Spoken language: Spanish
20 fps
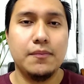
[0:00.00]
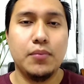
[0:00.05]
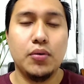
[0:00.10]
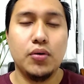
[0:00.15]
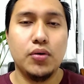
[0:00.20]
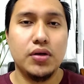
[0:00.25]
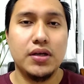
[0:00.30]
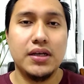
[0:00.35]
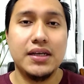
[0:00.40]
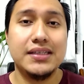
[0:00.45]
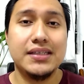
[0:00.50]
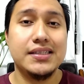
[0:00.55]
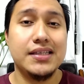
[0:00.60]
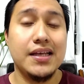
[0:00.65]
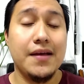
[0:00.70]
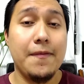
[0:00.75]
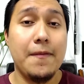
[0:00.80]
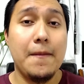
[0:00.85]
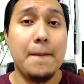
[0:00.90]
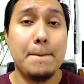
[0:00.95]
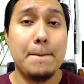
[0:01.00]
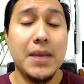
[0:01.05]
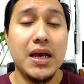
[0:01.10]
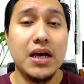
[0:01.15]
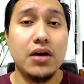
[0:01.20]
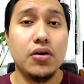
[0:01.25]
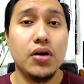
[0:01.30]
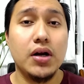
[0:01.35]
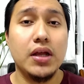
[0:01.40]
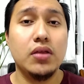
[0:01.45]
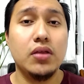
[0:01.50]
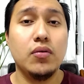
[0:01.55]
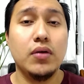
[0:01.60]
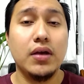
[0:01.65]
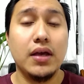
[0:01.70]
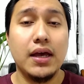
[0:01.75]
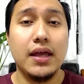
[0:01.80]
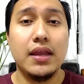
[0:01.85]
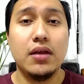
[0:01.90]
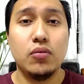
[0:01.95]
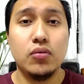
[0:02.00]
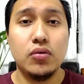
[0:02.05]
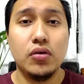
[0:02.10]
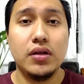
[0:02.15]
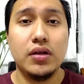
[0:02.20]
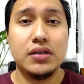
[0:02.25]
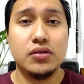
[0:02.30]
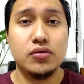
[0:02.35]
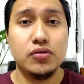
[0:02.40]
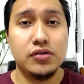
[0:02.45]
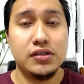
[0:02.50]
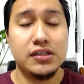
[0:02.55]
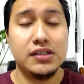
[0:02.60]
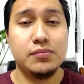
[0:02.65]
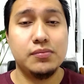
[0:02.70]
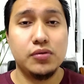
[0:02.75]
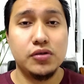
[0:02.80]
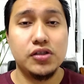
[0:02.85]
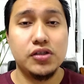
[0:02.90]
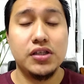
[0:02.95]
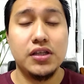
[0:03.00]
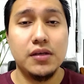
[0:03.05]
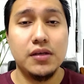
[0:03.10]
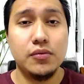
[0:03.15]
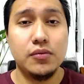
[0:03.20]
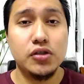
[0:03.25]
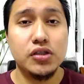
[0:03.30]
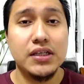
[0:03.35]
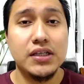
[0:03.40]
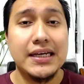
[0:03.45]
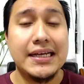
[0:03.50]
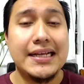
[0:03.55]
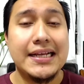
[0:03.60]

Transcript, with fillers: Porque están mejorando en cada uno de sus dispositivos.